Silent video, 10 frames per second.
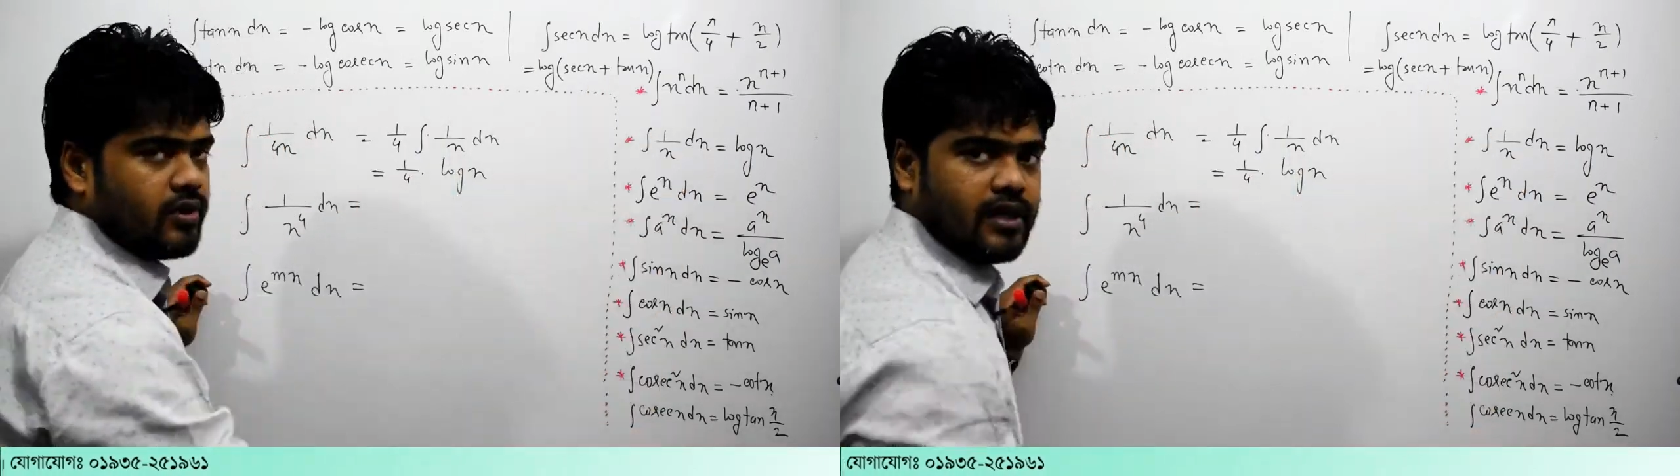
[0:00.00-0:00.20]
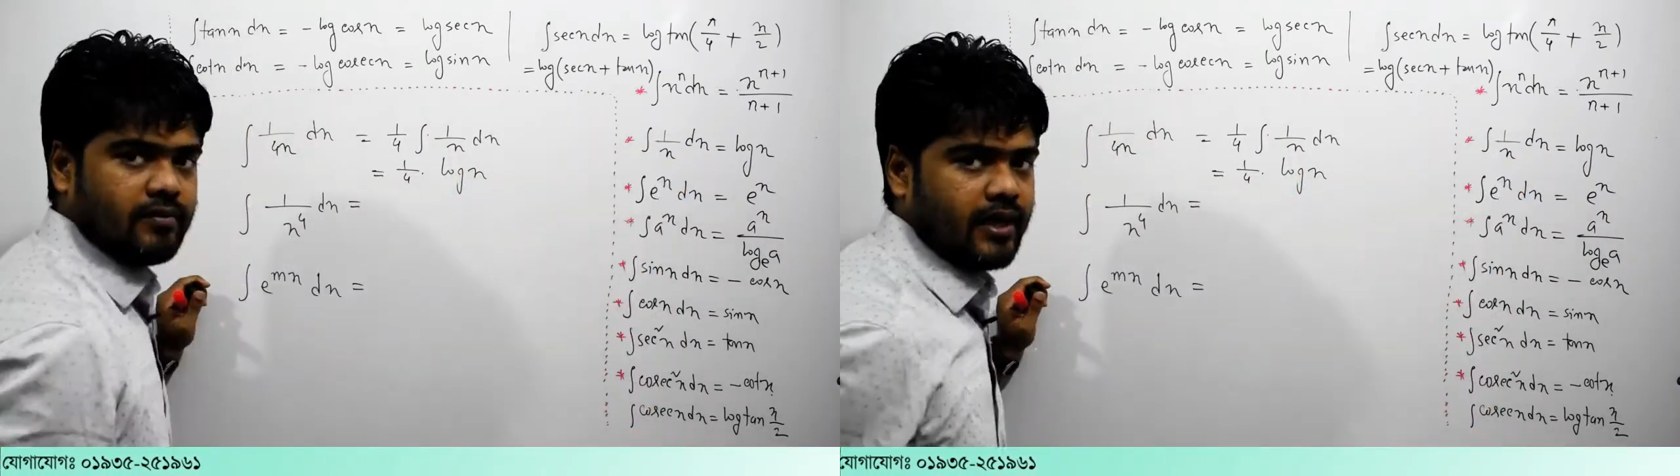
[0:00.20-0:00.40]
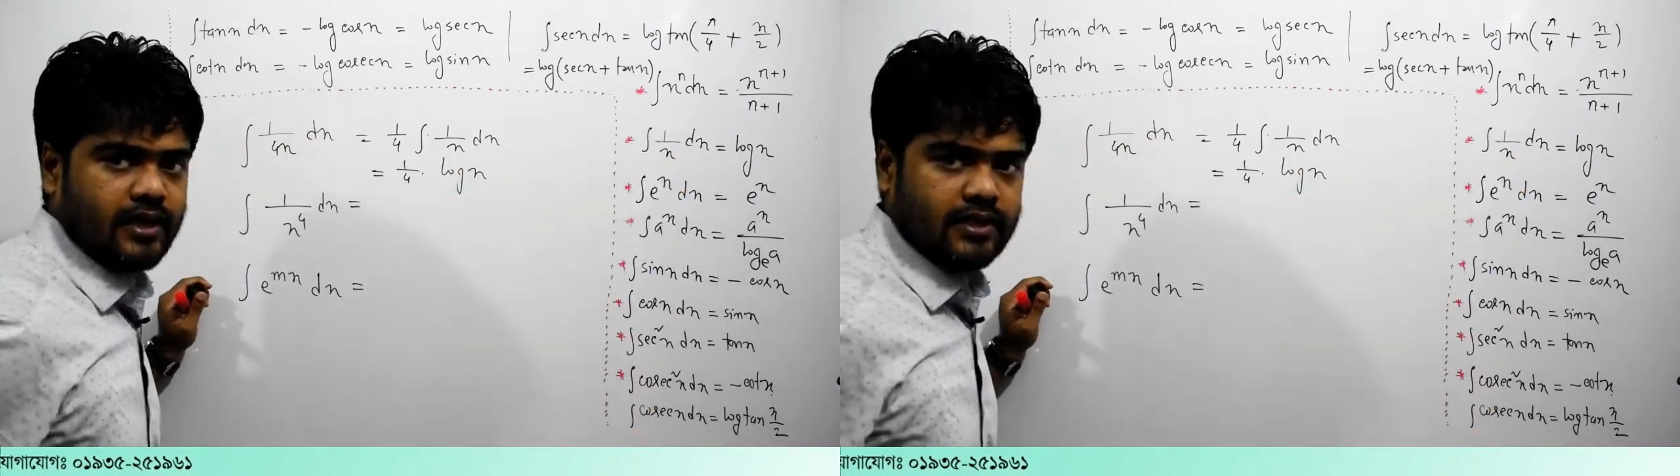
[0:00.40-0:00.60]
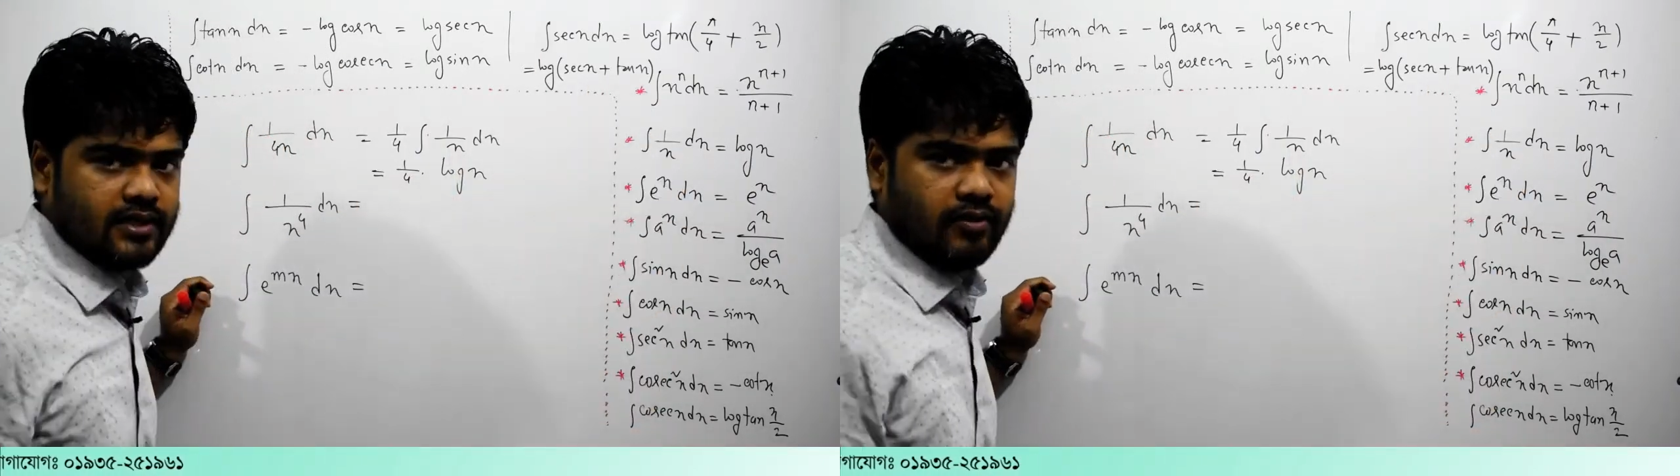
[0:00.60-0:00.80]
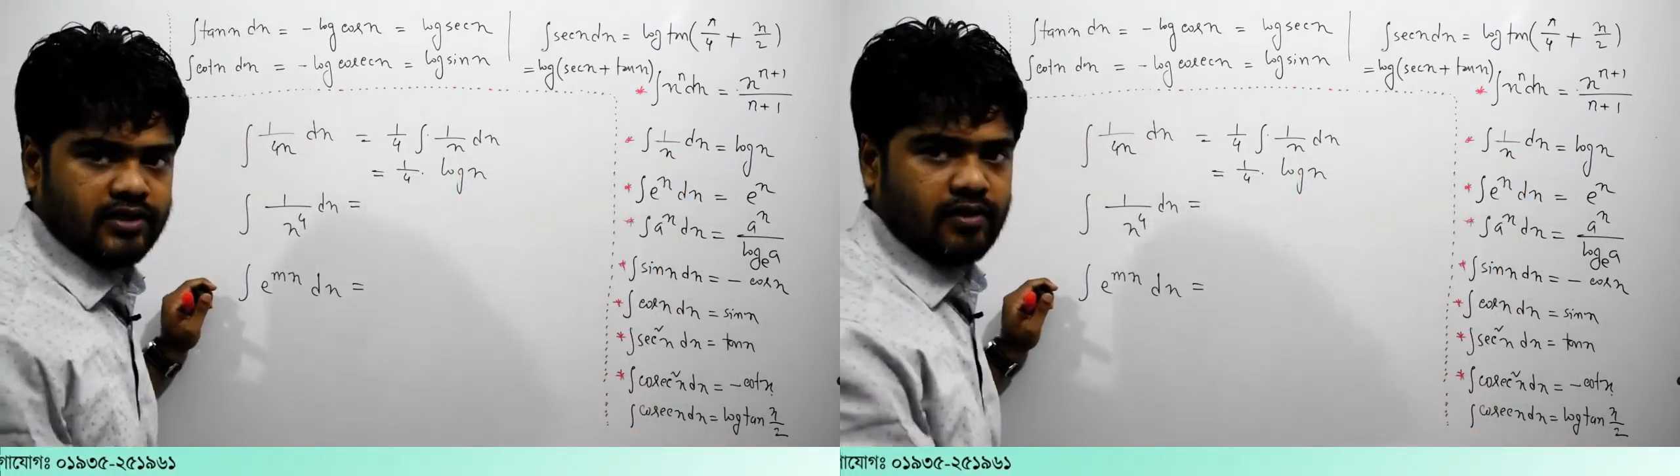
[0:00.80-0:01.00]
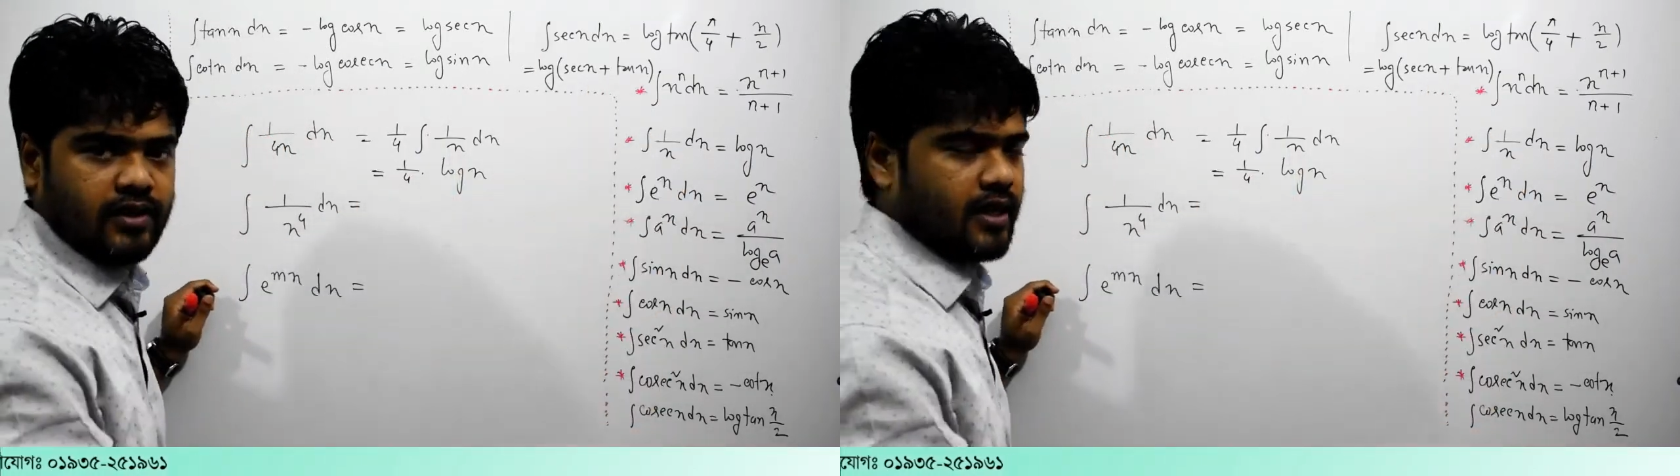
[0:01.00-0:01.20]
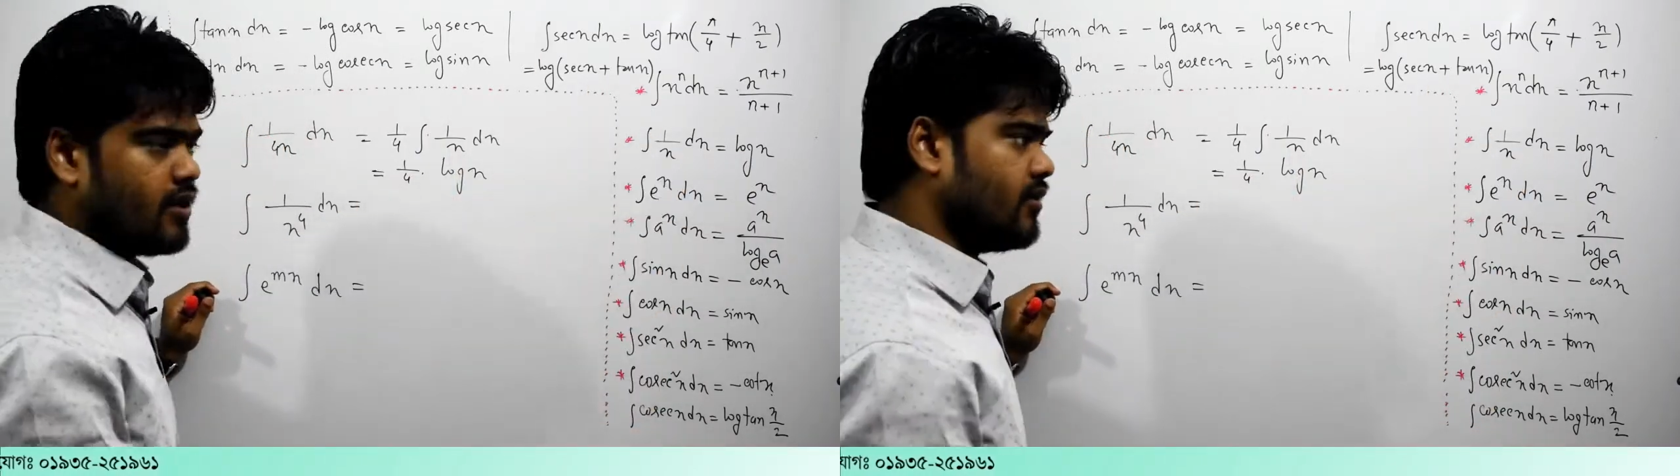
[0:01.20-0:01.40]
কথার বাইরে যাওয়া যাবে না কারণ